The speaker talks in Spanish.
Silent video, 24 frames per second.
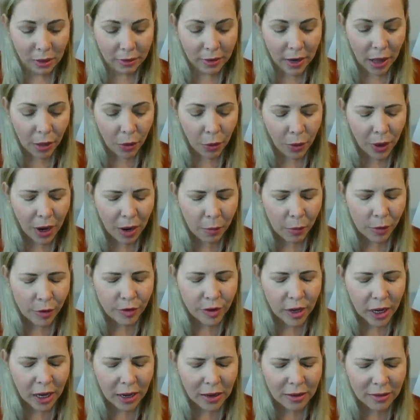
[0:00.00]
Te
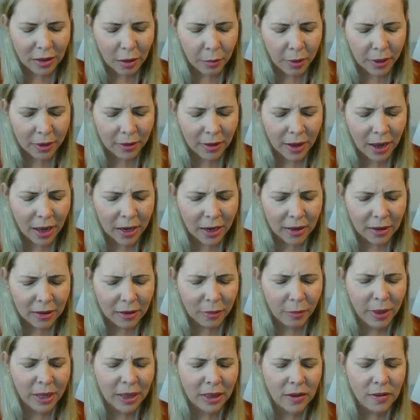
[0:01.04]
adoramos en esta mañana.
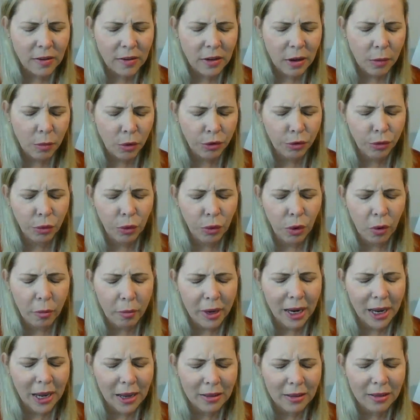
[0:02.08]
Bendecimos tu
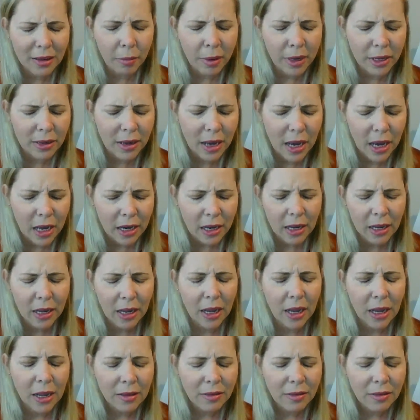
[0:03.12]
nombre en esta mañana.